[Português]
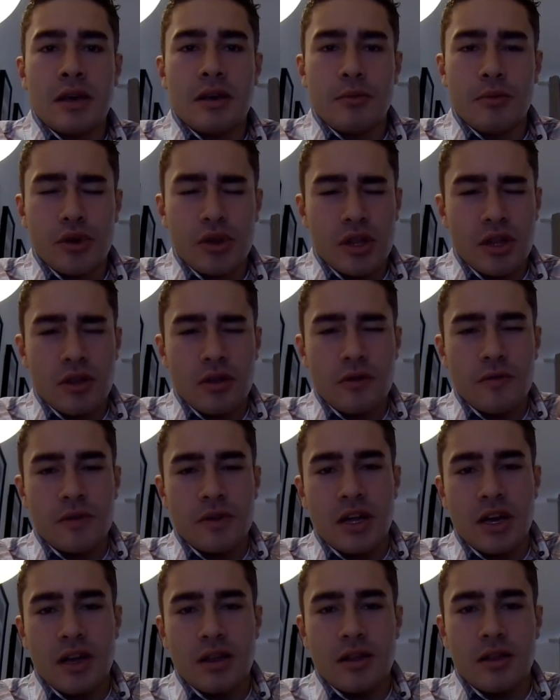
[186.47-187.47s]
Muitas
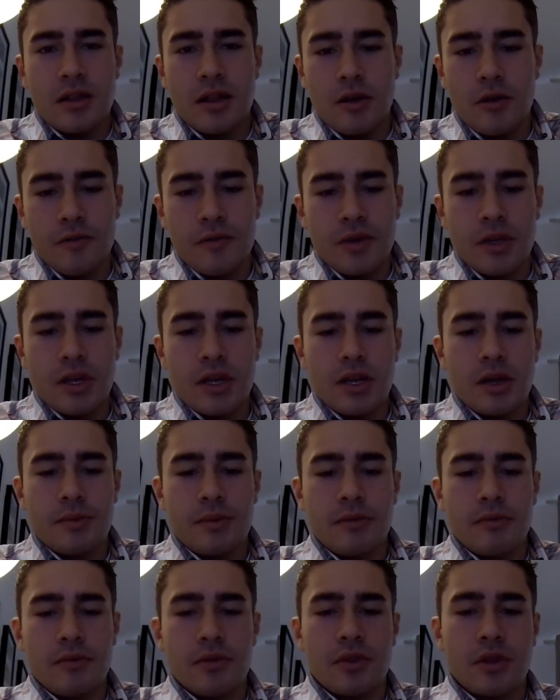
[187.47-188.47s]
novidades estão vindo aí
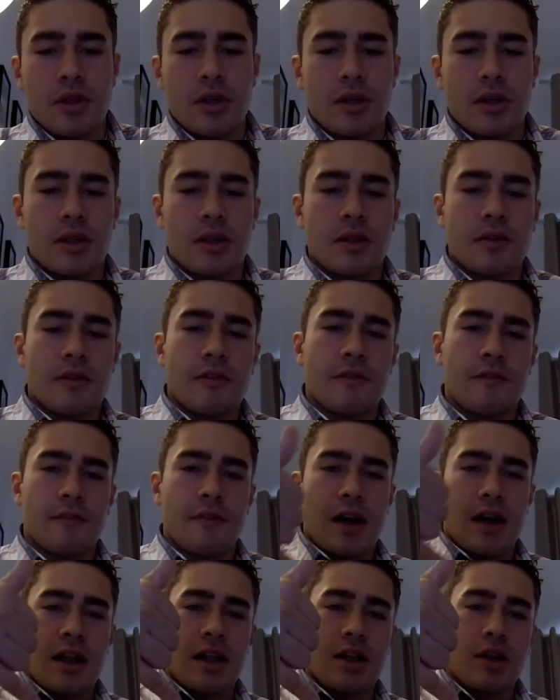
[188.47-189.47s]
para vocês.
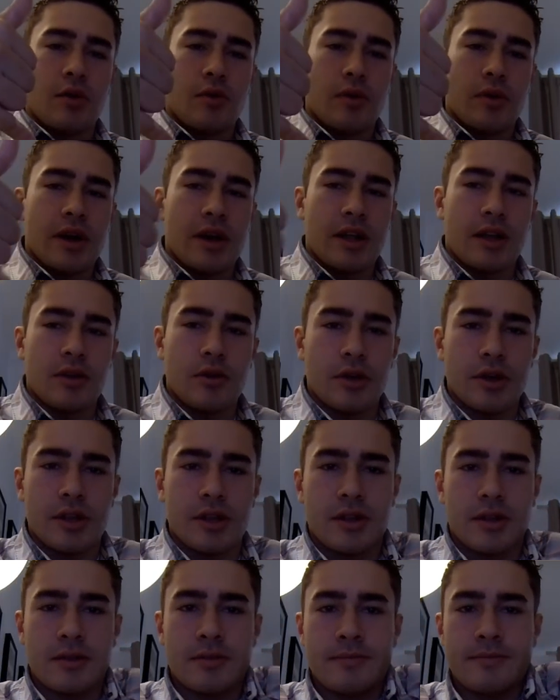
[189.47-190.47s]
Valeu, é
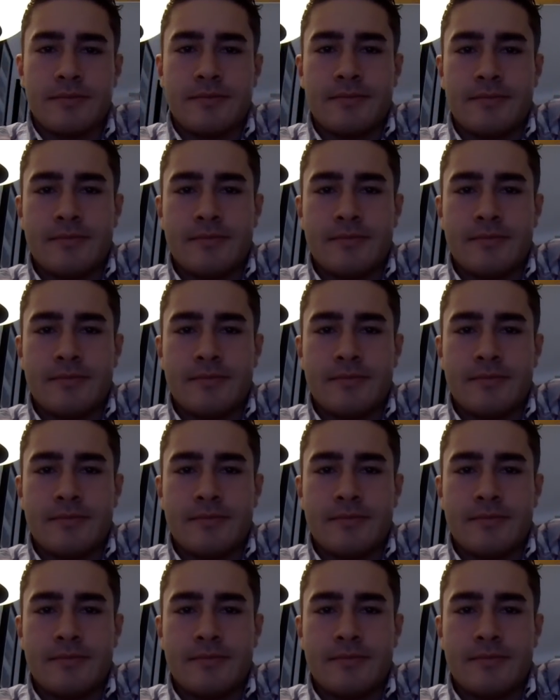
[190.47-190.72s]
nós.